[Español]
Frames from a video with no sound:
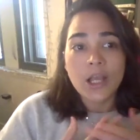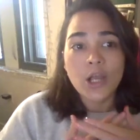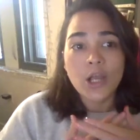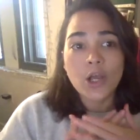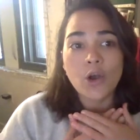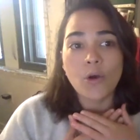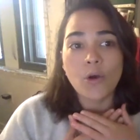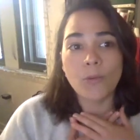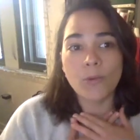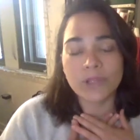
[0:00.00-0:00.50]

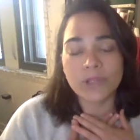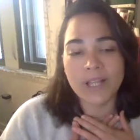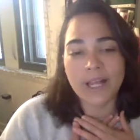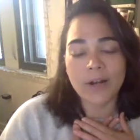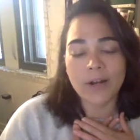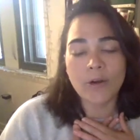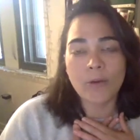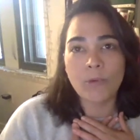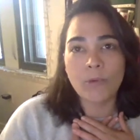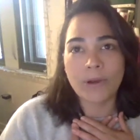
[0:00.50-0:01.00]
Como tal
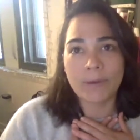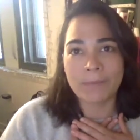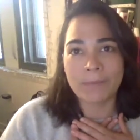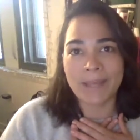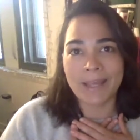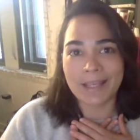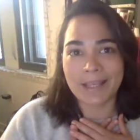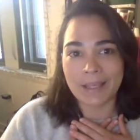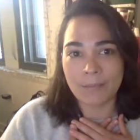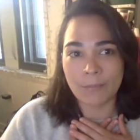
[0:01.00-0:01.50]
como en mi
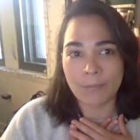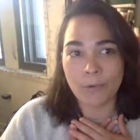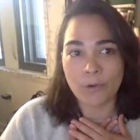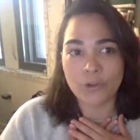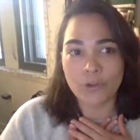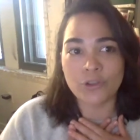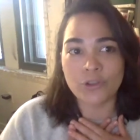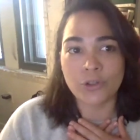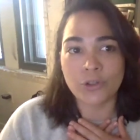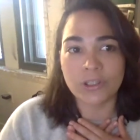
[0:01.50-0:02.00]
equipo,
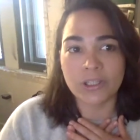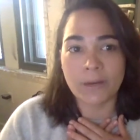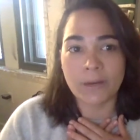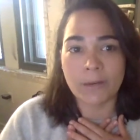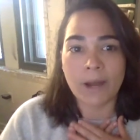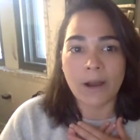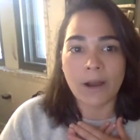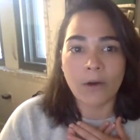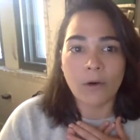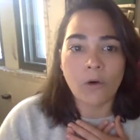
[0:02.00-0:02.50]
yo
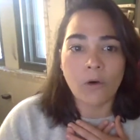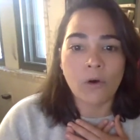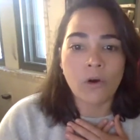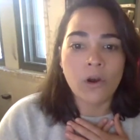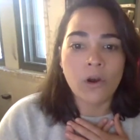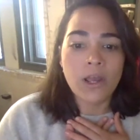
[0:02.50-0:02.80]
trabajo